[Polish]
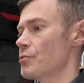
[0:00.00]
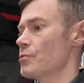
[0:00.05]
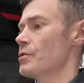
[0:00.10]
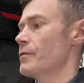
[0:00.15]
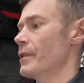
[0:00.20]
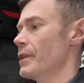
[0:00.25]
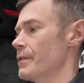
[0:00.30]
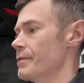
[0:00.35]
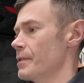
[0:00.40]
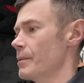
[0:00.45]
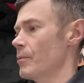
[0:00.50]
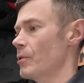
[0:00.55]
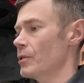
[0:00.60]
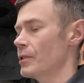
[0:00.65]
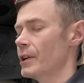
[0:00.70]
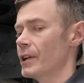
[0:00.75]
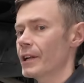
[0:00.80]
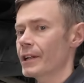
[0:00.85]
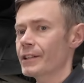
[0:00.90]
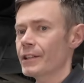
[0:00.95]
używana w
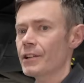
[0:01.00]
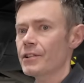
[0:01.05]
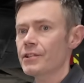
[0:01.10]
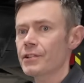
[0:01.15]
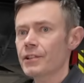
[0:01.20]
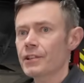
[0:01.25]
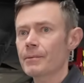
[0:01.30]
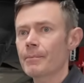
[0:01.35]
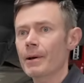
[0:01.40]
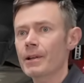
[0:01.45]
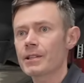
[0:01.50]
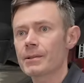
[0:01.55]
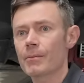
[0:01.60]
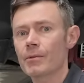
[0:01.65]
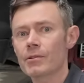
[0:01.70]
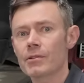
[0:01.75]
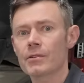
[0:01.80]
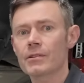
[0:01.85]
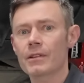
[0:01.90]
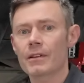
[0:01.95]
samochodach elektrycznych i bardzo
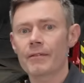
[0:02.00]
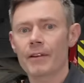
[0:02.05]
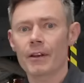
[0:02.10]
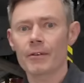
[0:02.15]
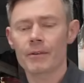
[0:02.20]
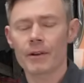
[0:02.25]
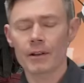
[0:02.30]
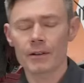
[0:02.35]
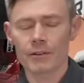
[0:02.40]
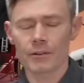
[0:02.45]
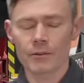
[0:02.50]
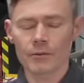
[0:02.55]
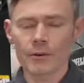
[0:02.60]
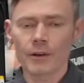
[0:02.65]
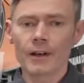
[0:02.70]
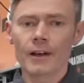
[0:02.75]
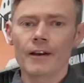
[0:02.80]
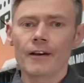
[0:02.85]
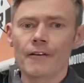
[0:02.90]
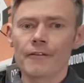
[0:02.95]
mocno stawiają na nią
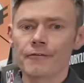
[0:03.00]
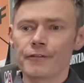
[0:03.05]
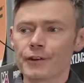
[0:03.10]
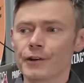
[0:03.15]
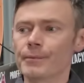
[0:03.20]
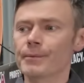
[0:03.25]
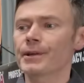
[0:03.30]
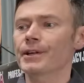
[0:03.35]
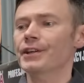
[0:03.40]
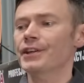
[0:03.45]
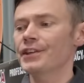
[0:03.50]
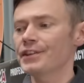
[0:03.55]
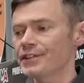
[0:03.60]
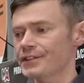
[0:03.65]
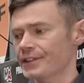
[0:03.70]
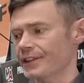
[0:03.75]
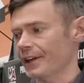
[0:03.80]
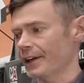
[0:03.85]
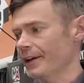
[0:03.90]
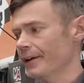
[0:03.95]
firmy
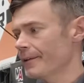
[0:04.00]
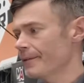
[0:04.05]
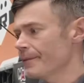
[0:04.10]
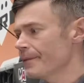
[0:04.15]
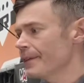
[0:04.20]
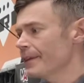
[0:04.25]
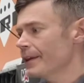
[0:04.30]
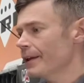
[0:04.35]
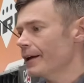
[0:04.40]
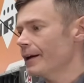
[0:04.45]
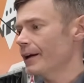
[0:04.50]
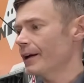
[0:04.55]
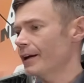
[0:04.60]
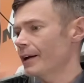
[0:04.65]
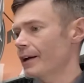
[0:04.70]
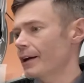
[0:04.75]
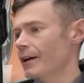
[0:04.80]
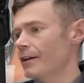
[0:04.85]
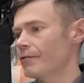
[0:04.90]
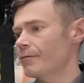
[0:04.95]
chińskie.
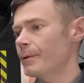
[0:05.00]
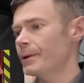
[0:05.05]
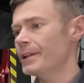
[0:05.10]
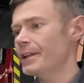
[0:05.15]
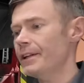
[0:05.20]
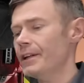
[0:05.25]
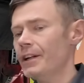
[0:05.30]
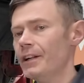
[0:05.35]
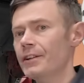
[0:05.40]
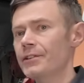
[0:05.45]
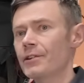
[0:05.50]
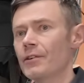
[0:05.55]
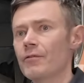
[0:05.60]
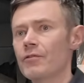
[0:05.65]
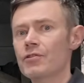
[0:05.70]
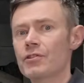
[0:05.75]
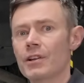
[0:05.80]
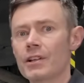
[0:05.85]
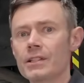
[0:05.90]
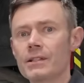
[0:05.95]
E, w bateriach
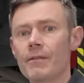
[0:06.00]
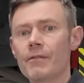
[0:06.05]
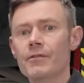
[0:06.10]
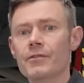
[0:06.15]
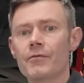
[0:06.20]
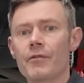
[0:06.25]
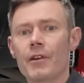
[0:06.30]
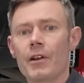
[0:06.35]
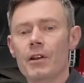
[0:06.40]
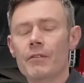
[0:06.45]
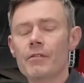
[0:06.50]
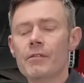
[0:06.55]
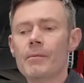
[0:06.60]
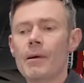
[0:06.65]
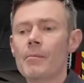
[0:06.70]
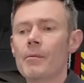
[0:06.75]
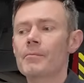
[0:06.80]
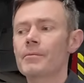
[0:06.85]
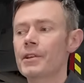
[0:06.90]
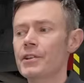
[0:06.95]
litowo-żelazowo-fosforanowych
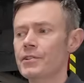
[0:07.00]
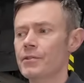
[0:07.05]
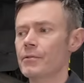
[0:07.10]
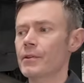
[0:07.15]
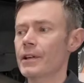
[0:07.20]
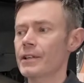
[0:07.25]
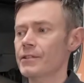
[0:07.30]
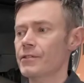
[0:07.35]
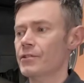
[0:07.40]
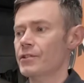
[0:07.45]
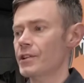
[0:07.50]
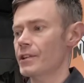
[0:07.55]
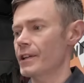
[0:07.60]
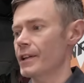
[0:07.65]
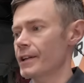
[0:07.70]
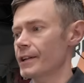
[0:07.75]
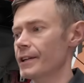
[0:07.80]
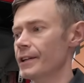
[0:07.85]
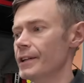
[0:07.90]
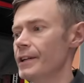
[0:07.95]
mamy mniejszą gęstość
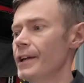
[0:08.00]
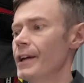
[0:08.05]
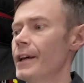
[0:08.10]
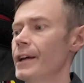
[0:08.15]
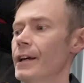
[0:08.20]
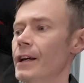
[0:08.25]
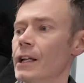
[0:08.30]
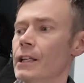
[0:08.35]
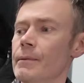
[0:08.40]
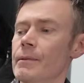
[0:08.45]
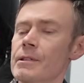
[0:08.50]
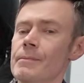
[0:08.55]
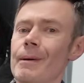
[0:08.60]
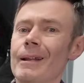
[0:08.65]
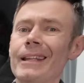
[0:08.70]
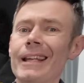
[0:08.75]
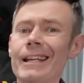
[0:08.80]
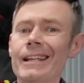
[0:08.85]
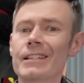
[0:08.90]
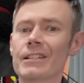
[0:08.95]
energii, natomiast
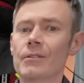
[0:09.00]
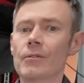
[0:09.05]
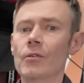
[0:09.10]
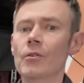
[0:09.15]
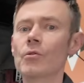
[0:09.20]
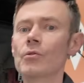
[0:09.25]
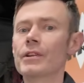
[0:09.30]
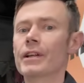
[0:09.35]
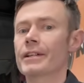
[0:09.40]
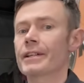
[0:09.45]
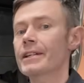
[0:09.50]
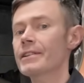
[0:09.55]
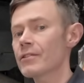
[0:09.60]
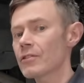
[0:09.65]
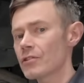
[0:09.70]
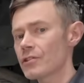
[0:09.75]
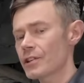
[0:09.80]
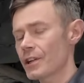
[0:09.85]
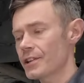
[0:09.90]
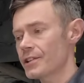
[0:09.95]
baterie są ogólnie nieco
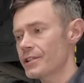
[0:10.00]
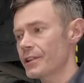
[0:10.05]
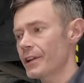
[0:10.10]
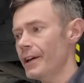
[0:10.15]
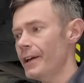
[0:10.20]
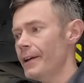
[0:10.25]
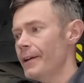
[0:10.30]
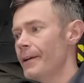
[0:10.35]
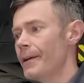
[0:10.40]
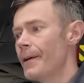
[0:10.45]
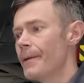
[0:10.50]
lżejsze,